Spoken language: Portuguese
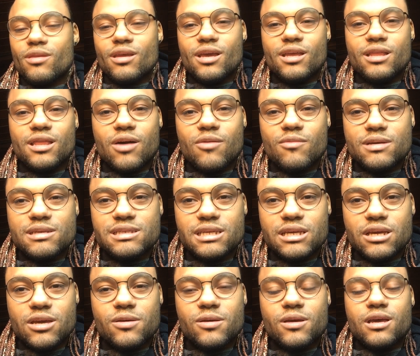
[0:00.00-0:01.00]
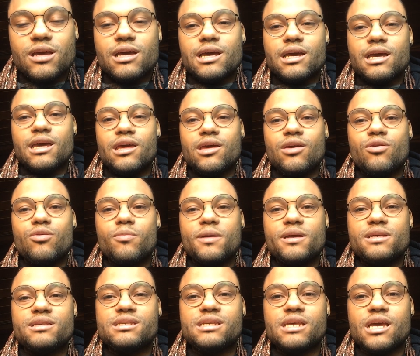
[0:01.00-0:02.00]
Então, assim, eu
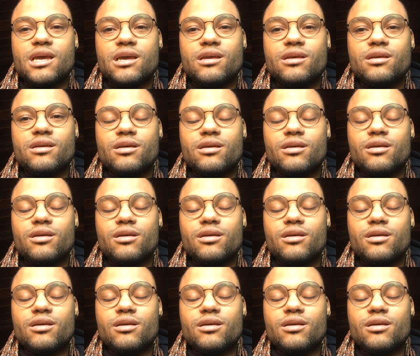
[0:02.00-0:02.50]
pensei